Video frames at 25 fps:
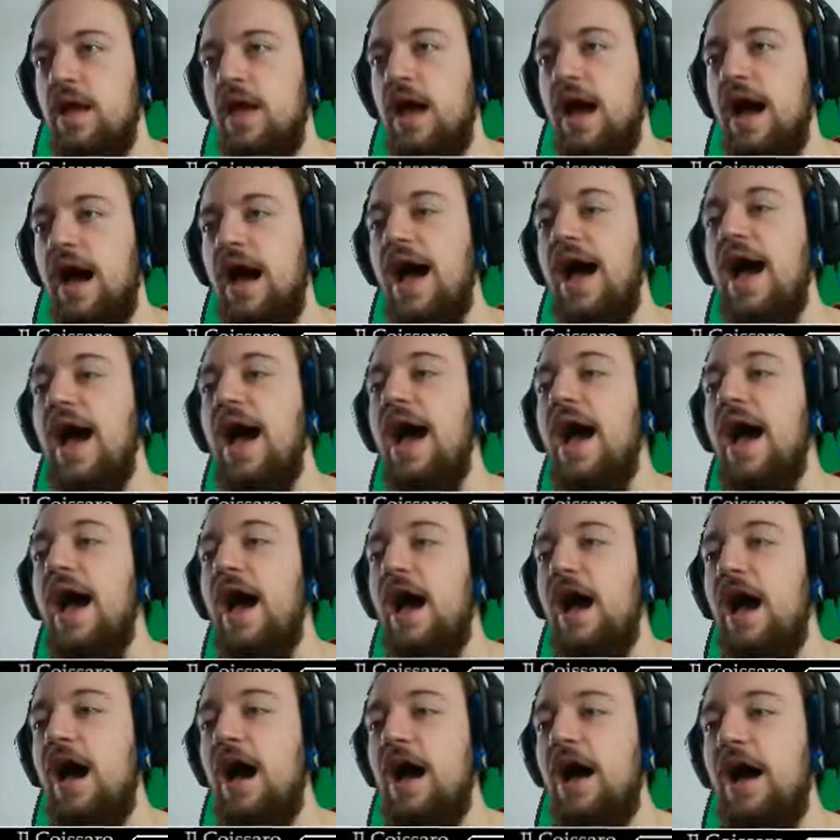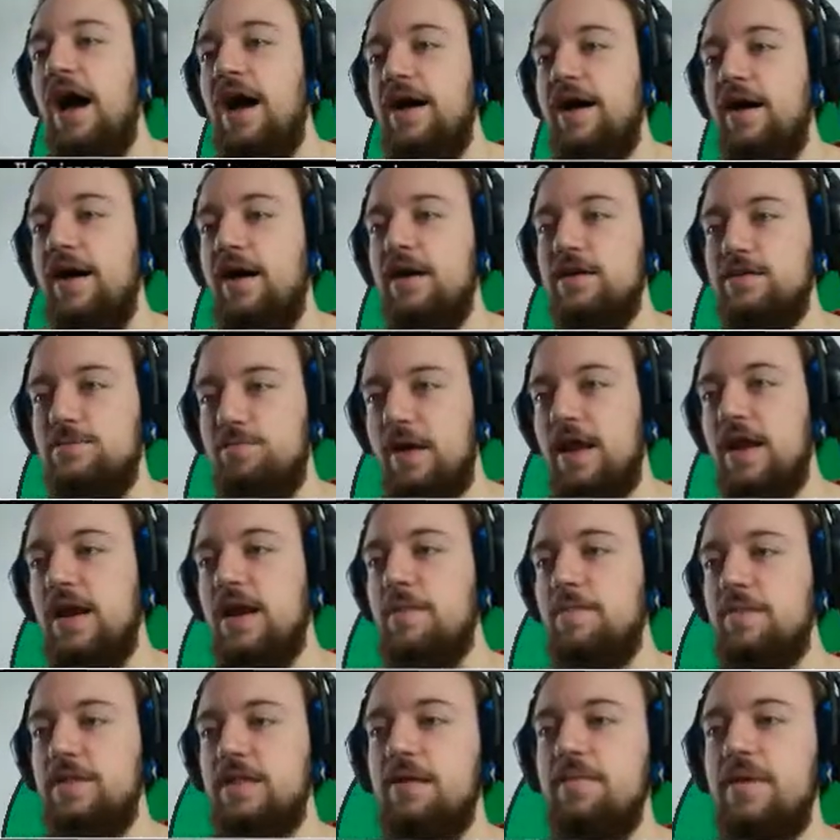Ah, spara
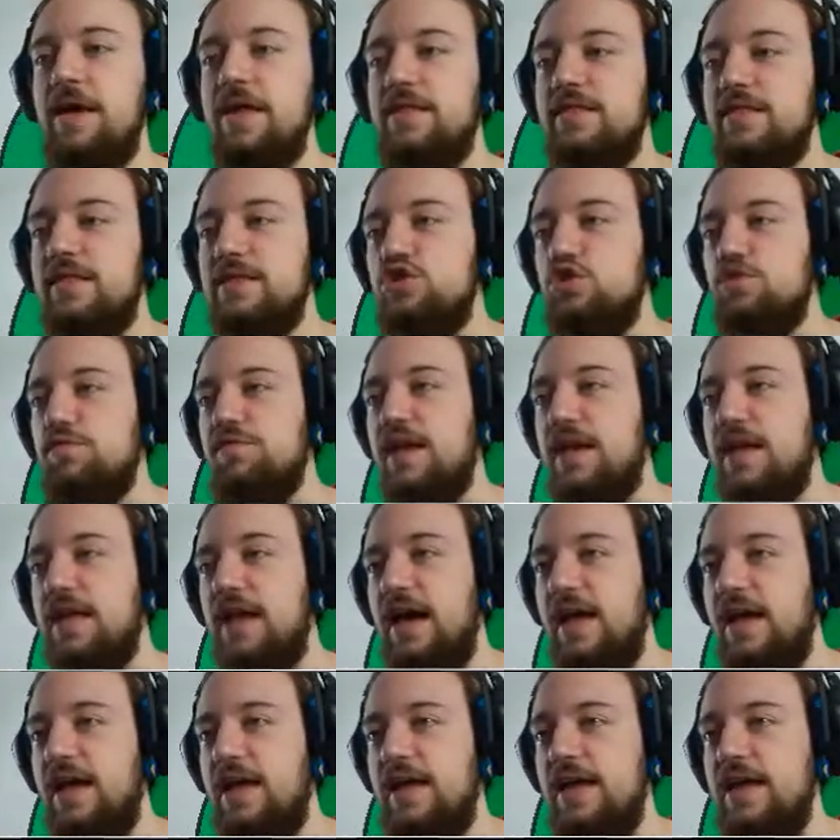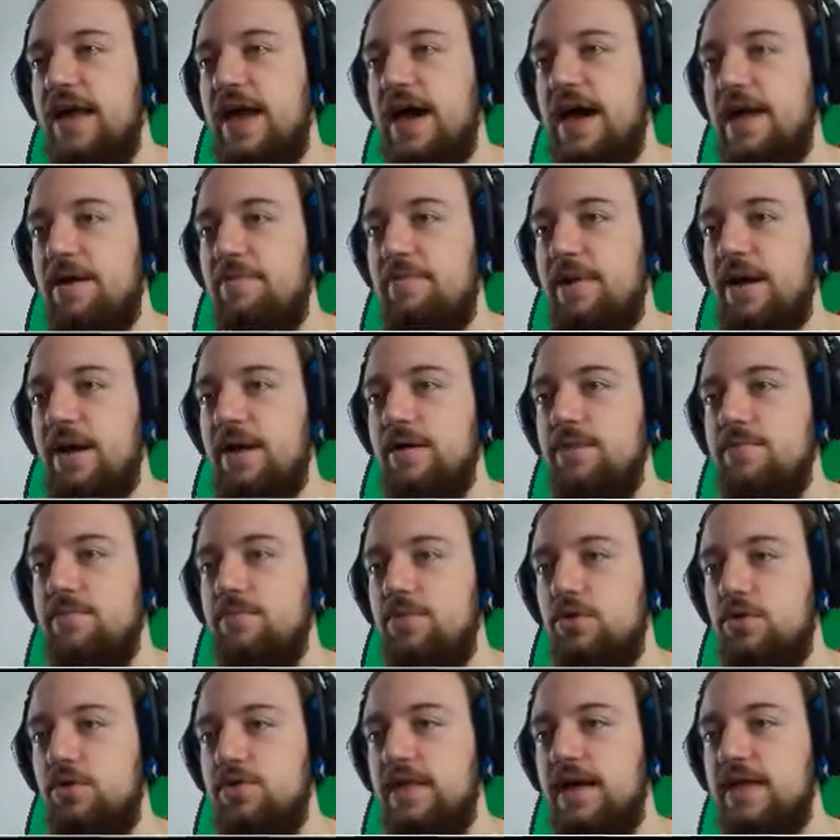rapidamente, sovraccarica l'arma.
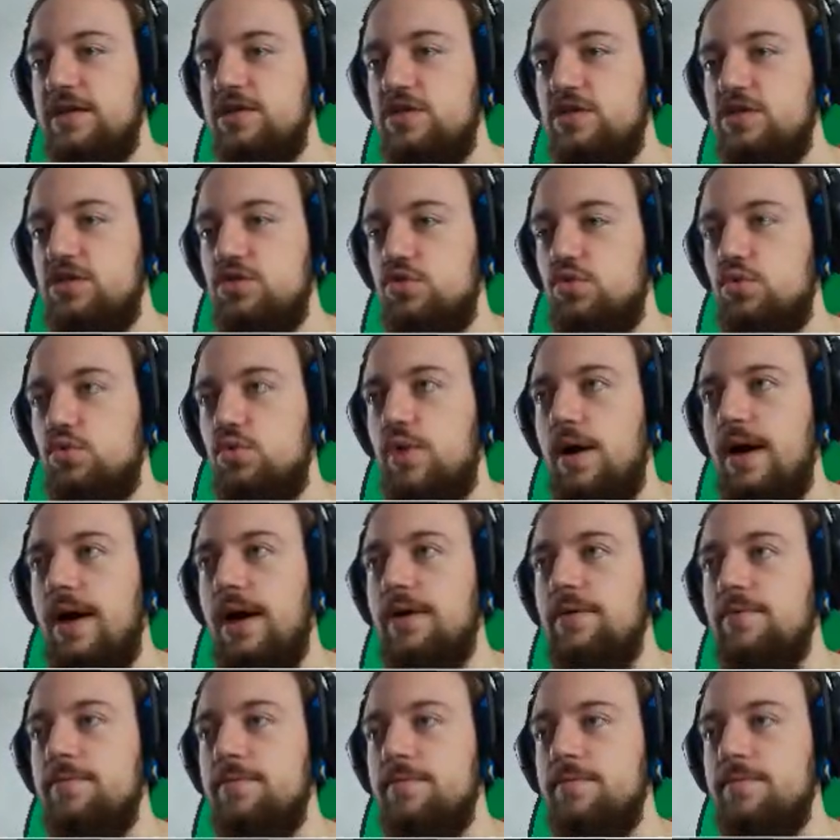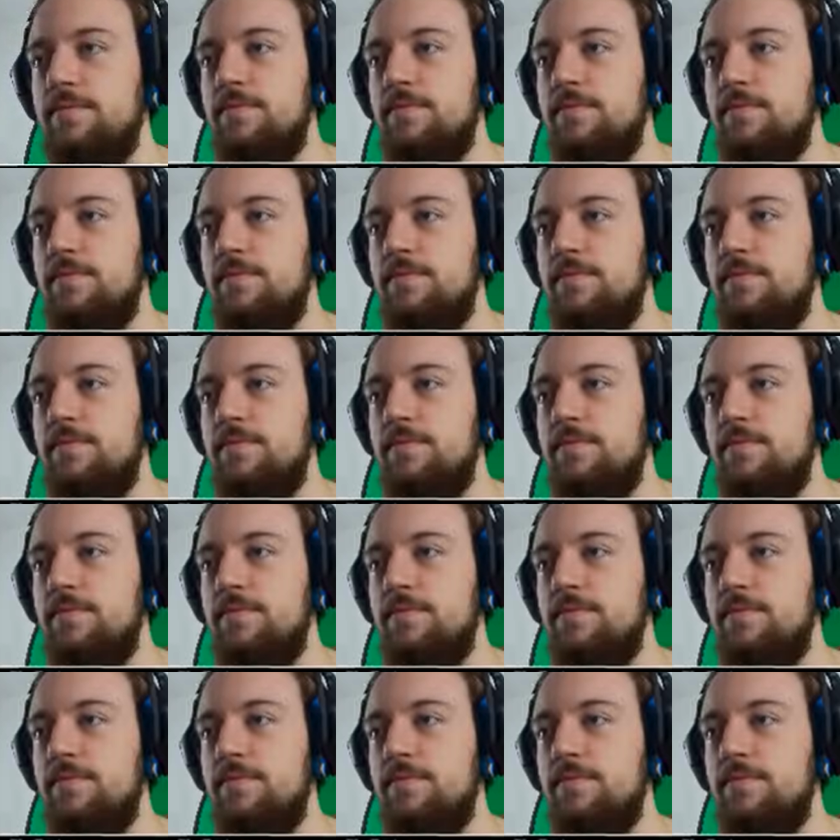Mortacci sua.